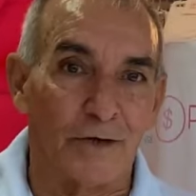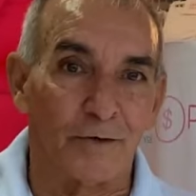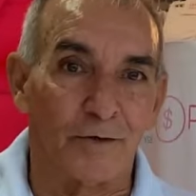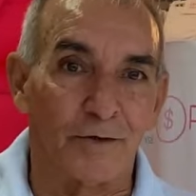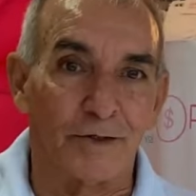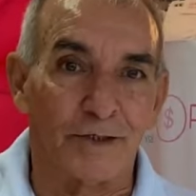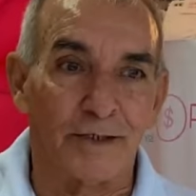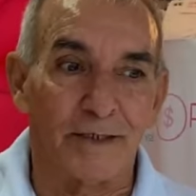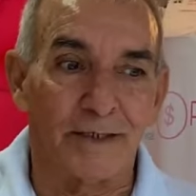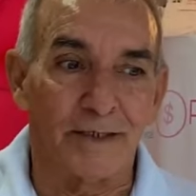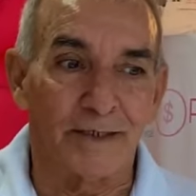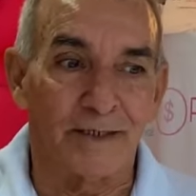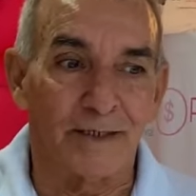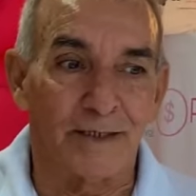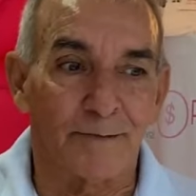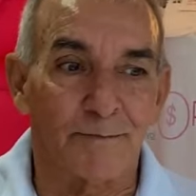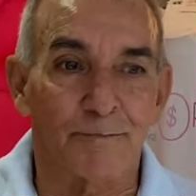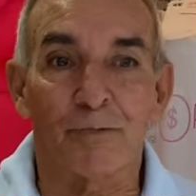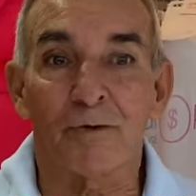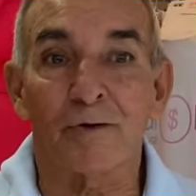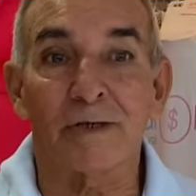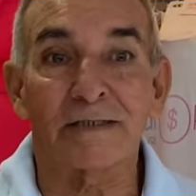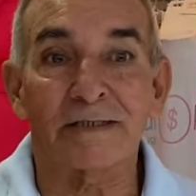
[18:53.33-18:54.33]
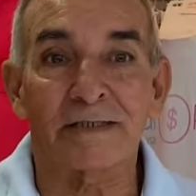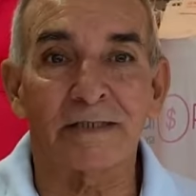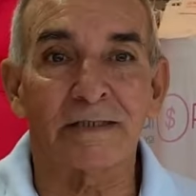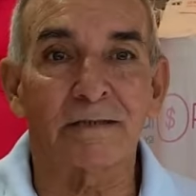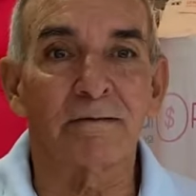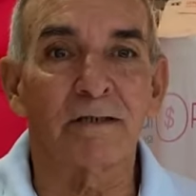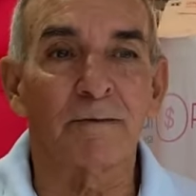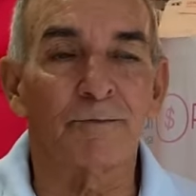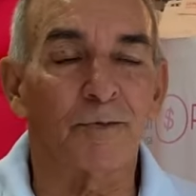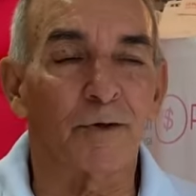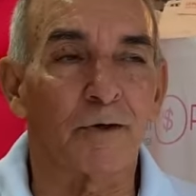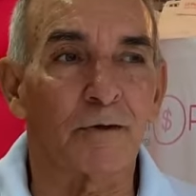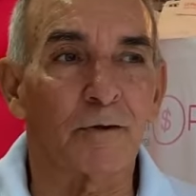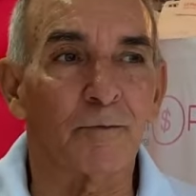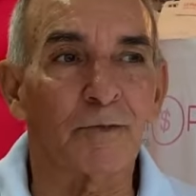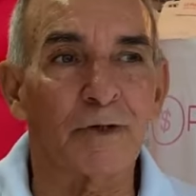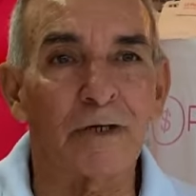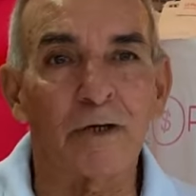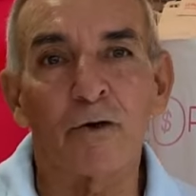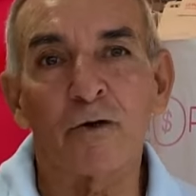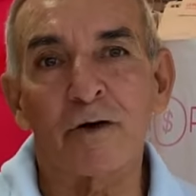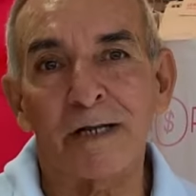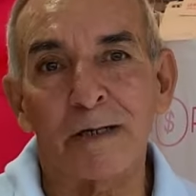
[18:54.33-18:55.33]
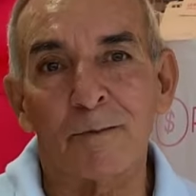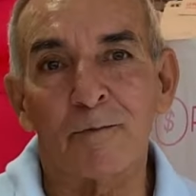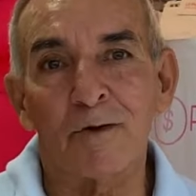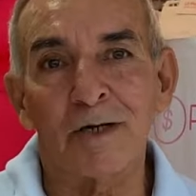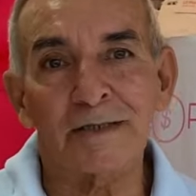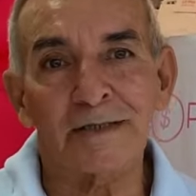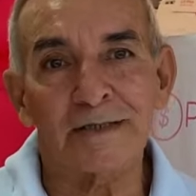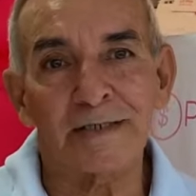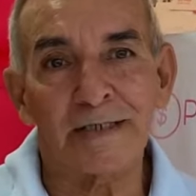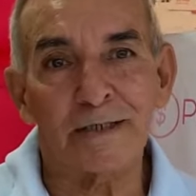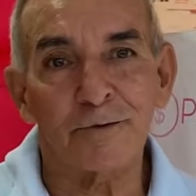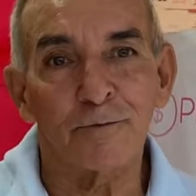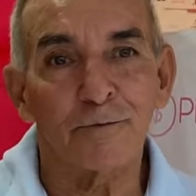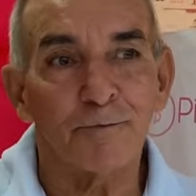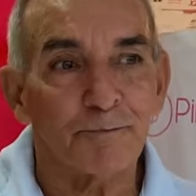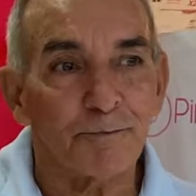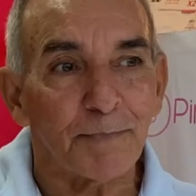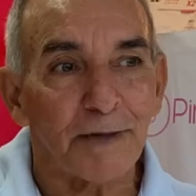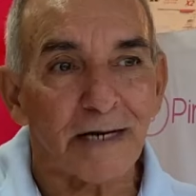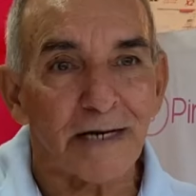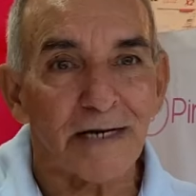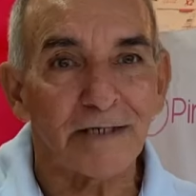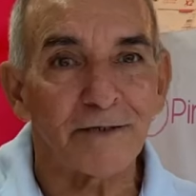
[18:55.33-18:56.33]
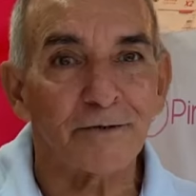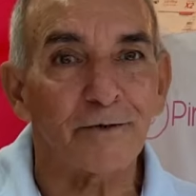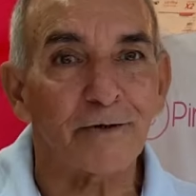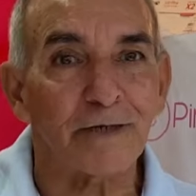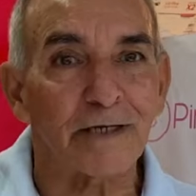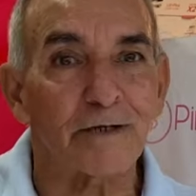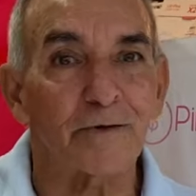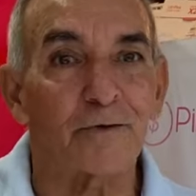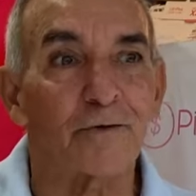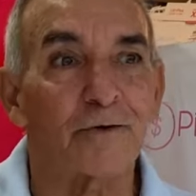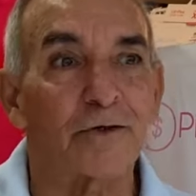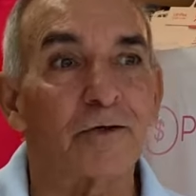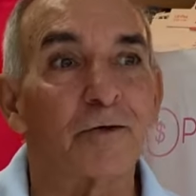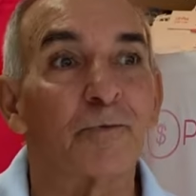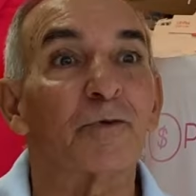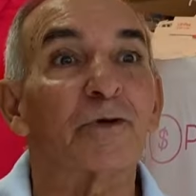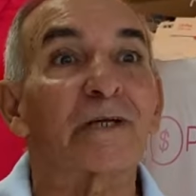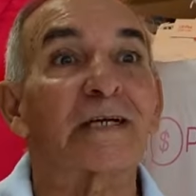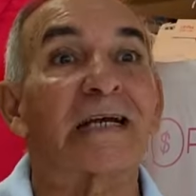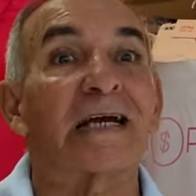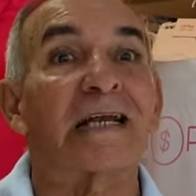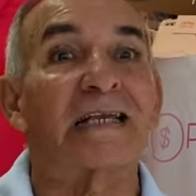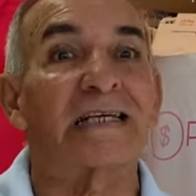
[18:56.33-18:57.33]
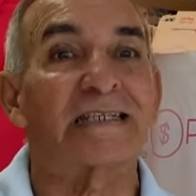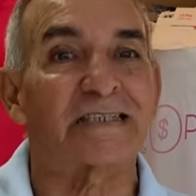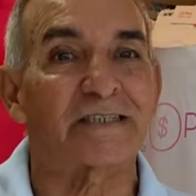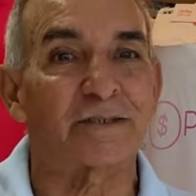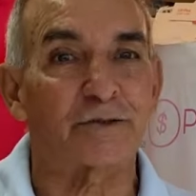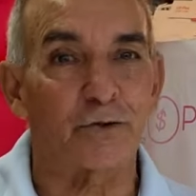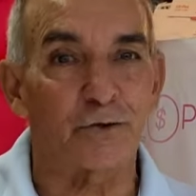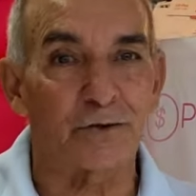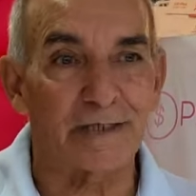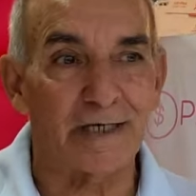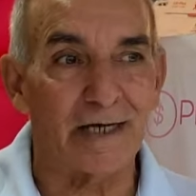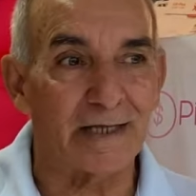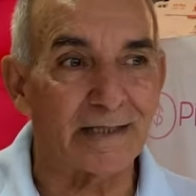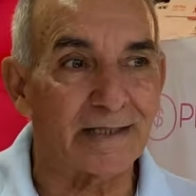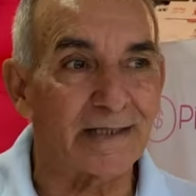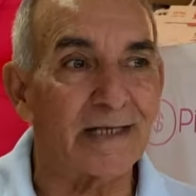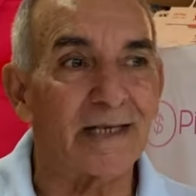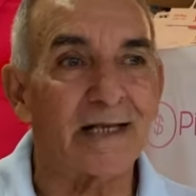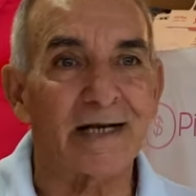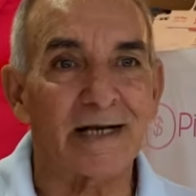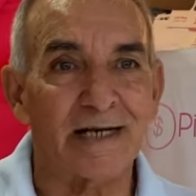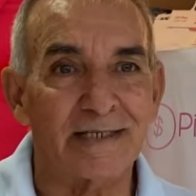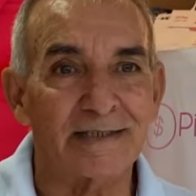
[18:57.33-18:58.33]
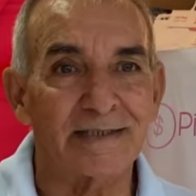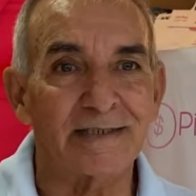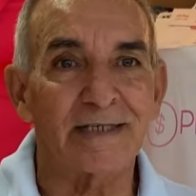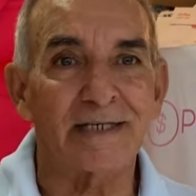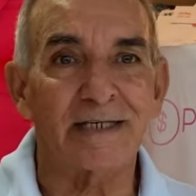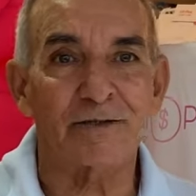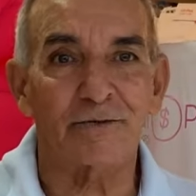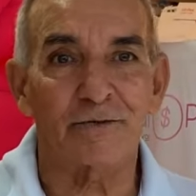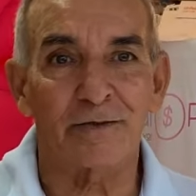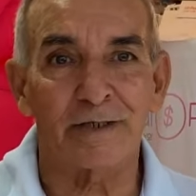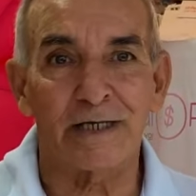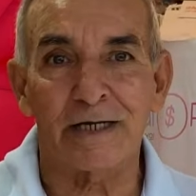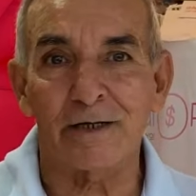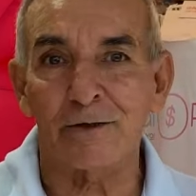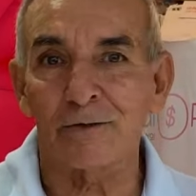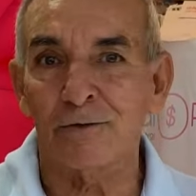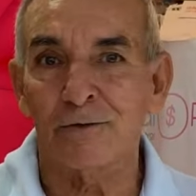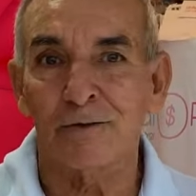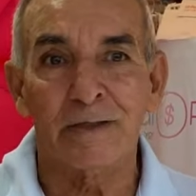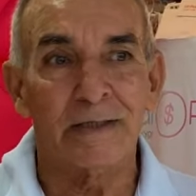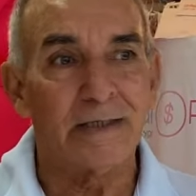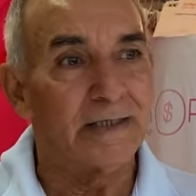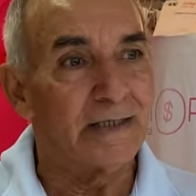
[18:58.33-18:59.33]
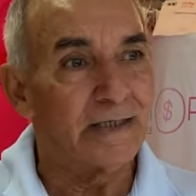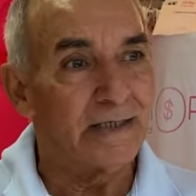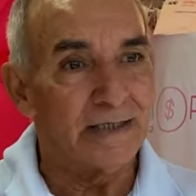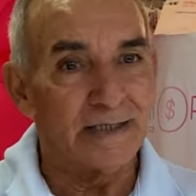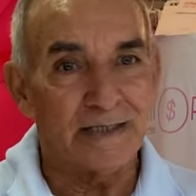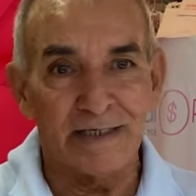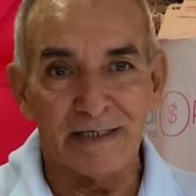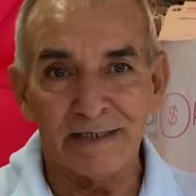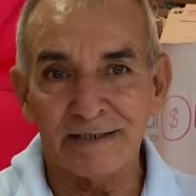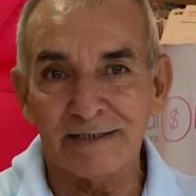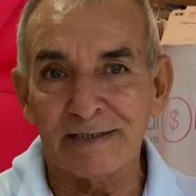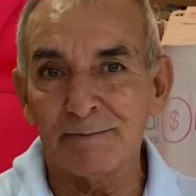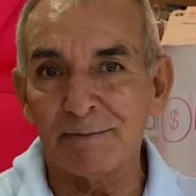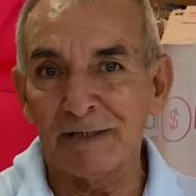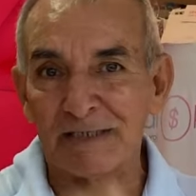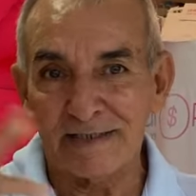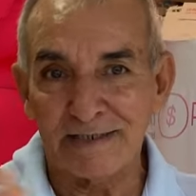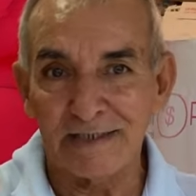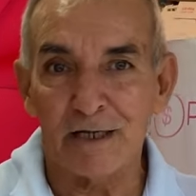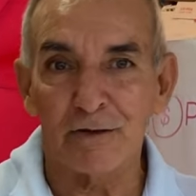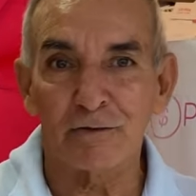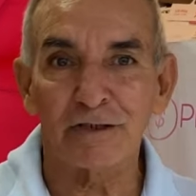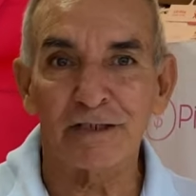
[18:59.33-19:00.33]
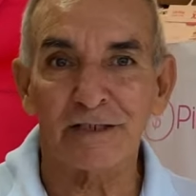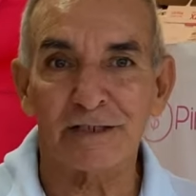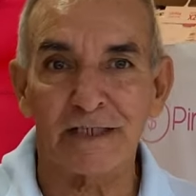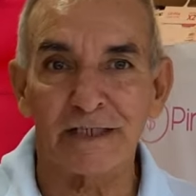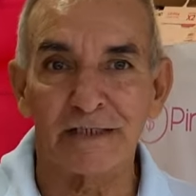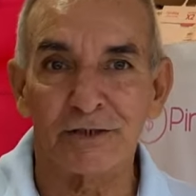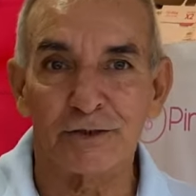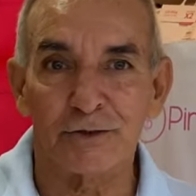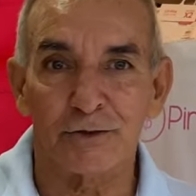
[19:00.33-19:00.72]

y por las calles de mi pueblo pues logramos hacer un pequeño recorrido porque el historial de la calle de Gato Negro es demasiado extenso.